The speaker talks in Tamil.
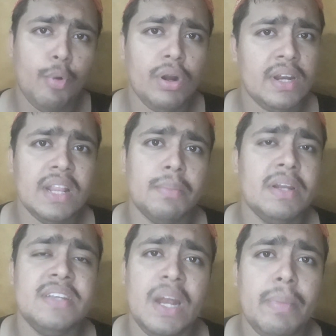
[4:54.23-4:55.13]
போடுங்க அந்த
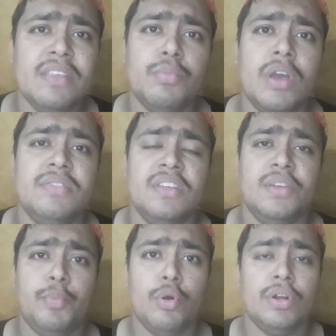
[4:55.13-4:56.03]
மாதிரி ஜெல் பேஸ்
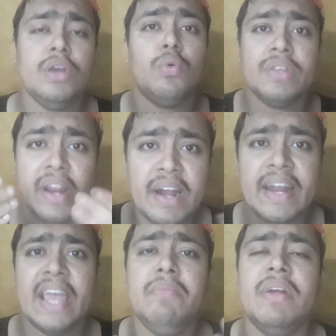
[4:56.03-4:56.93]
மாய்ஸ்சரைசர் போட்டு கொஞ்சம் நேரம்
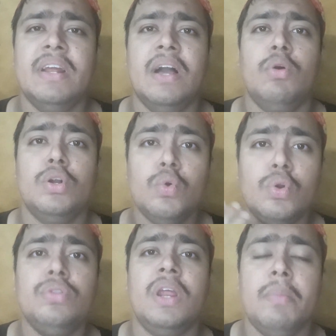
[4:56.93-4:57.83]
டைம் விடுங்க ஒரு டூ
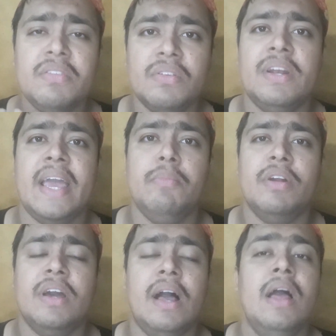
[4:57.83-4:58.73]
டூ த்ரீ மினிட்ஸ் டைம்
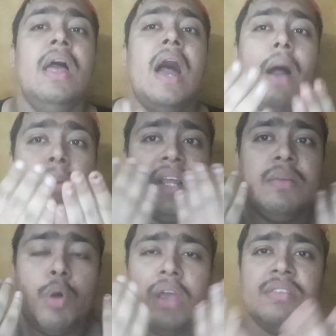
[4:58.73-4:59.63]
விடுங்க அப்போ தான்
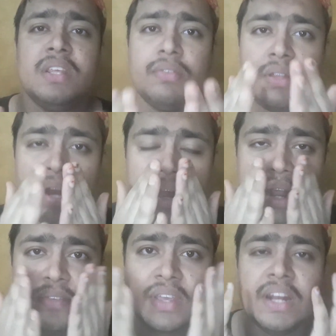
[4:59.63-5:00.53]
அந்த மாய்ஸ்சரைசர் வந்து
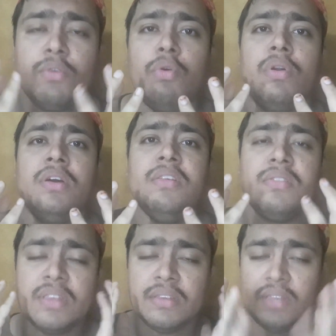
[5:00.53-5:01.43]
நல்லா ஸ்கின்னுக்குள்ள
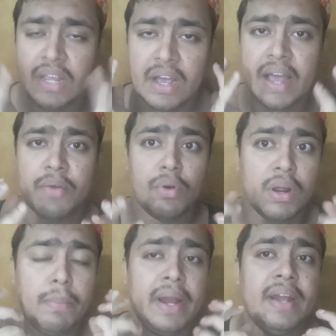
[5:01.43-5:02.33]
உங்களுக்கு சிங்க் ஆகி
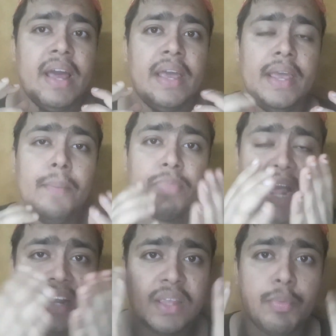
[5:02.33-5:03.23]
உங்களுக்கு பிளெண்ட் ஆகி
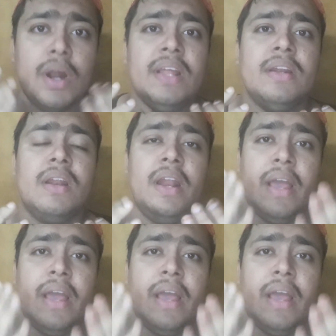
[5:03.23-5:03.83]
அடுத்த ப்ராடக்ட்